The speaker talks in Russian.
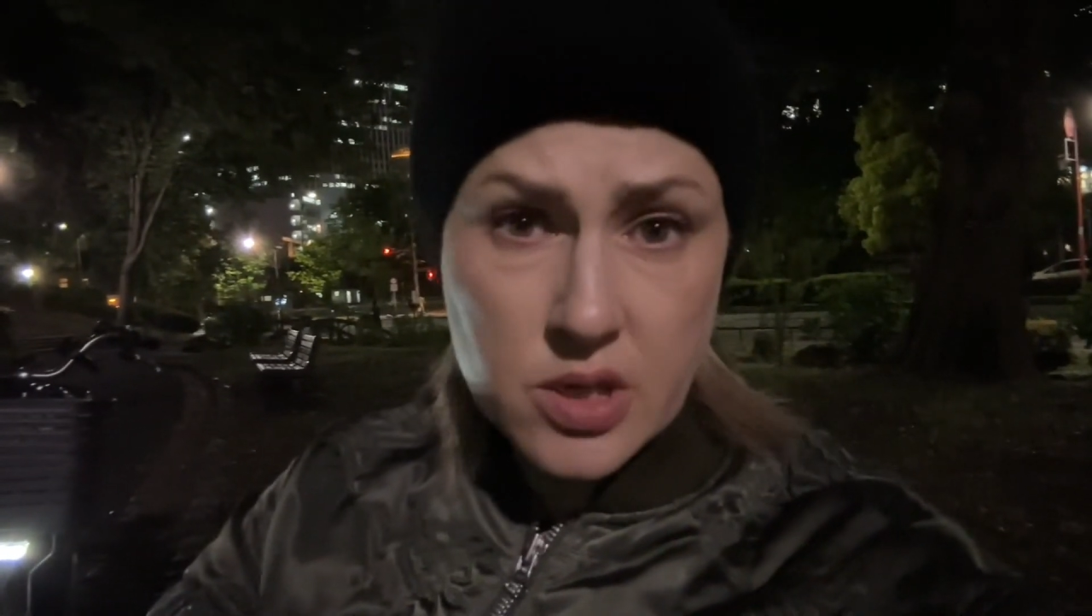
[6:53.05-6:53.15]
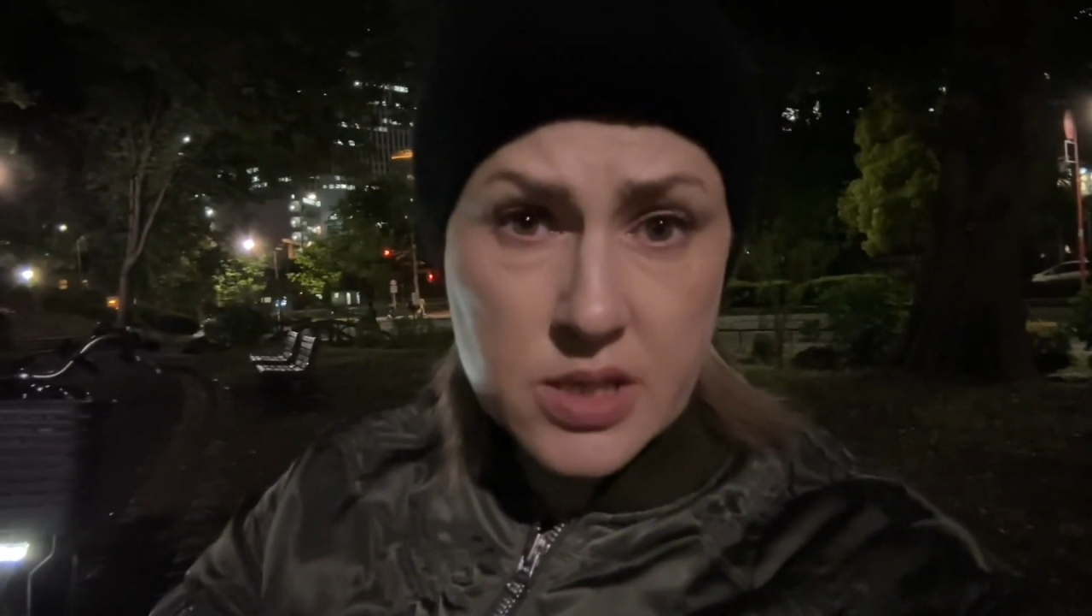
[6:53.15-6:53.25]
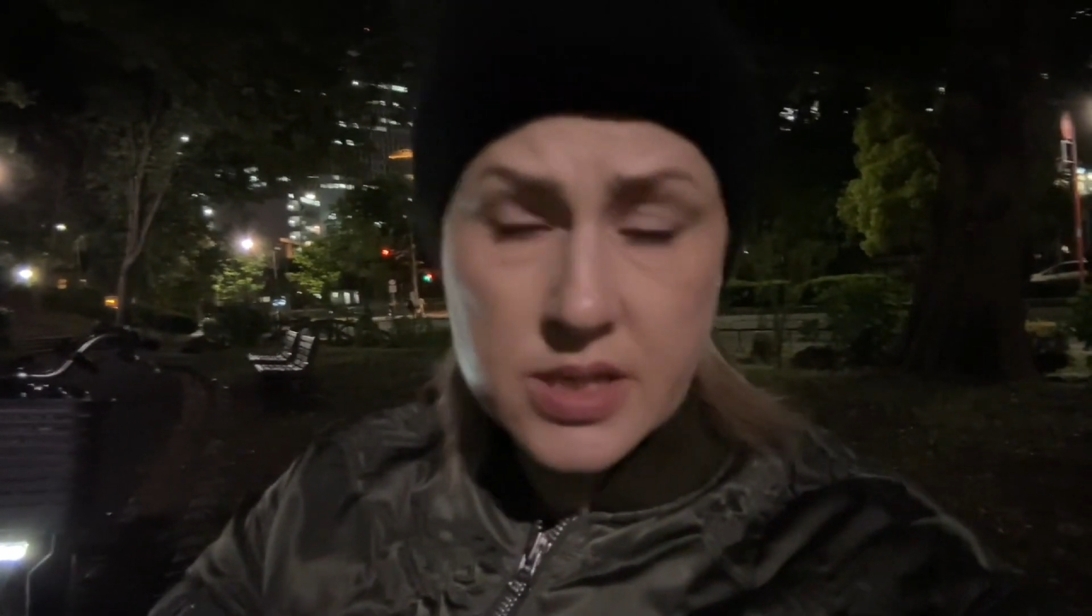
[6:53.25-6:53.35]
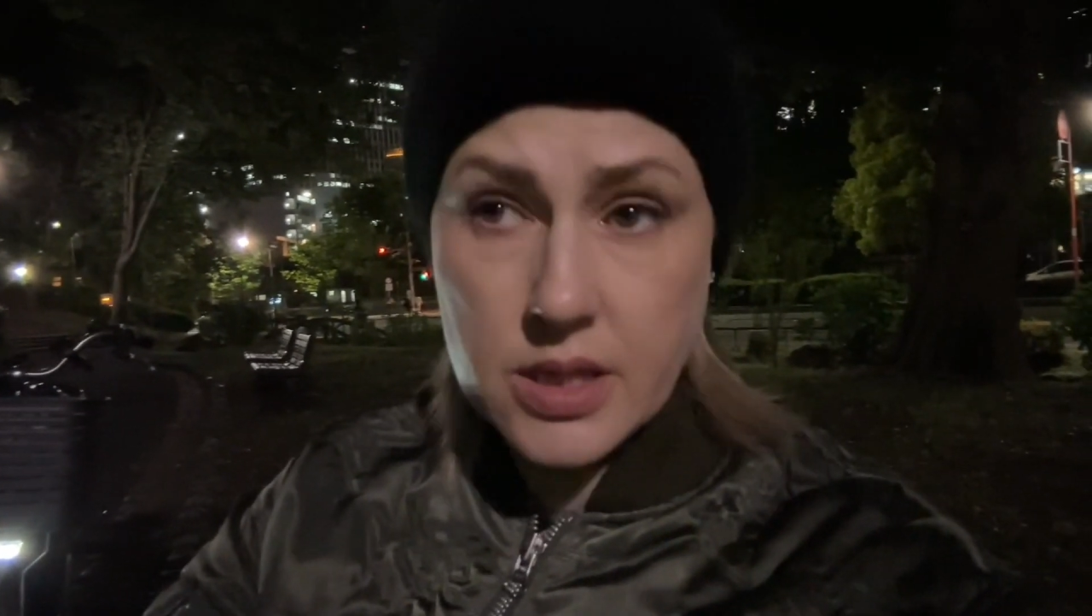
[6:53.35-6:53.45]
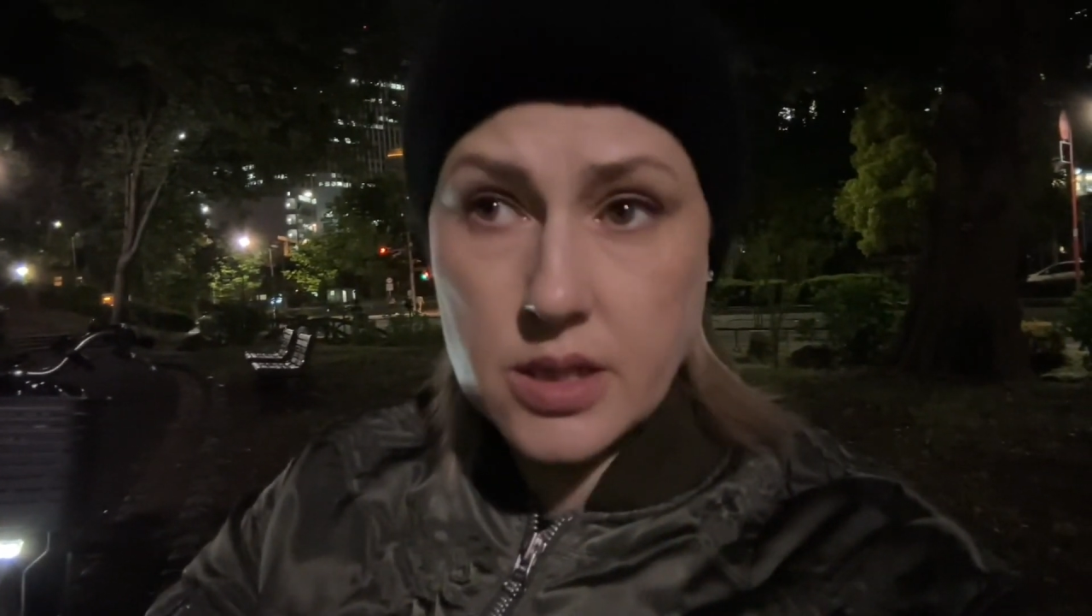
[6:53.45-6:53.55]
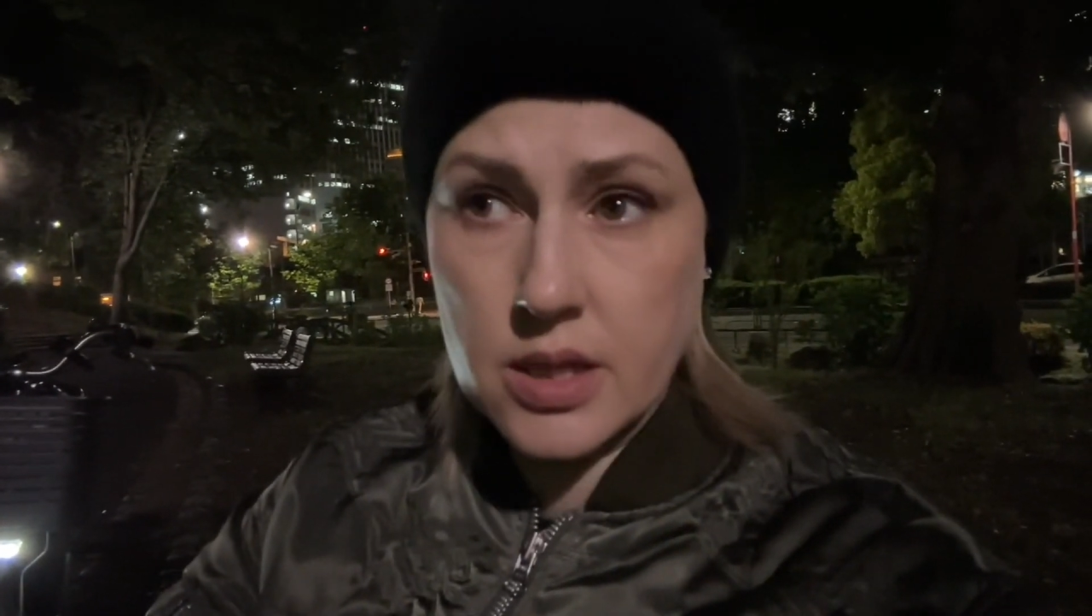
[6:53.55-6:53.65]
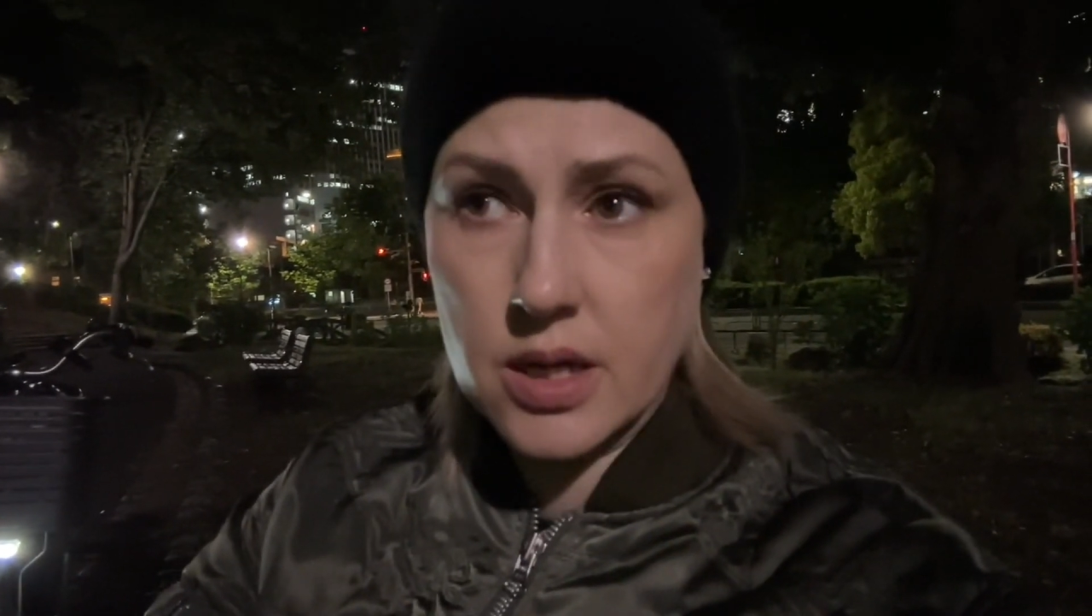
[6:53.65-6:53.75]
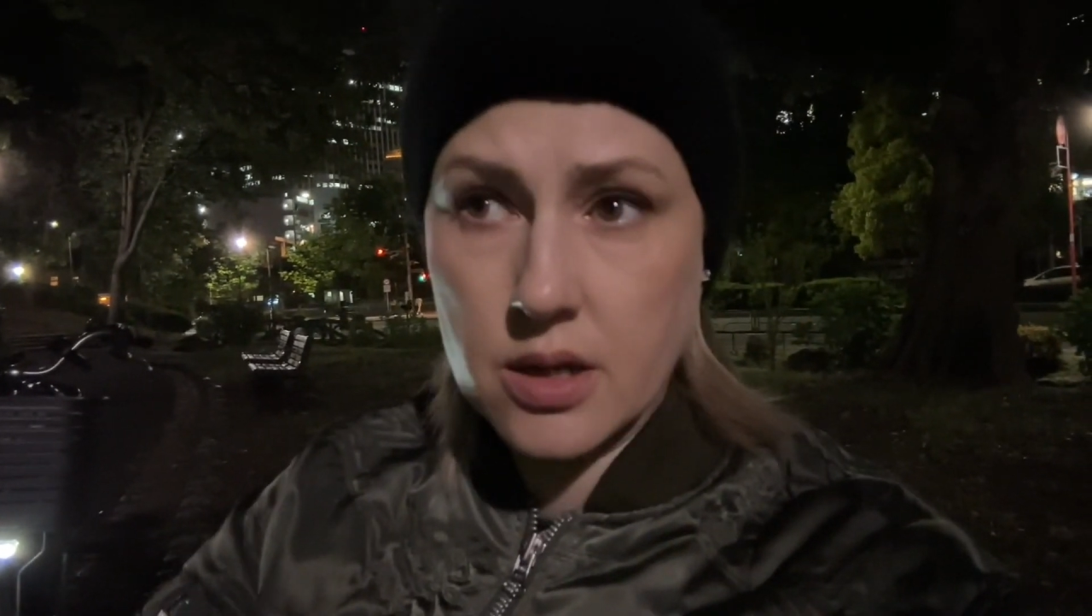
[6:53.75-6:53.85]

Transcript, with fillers: Россия, да,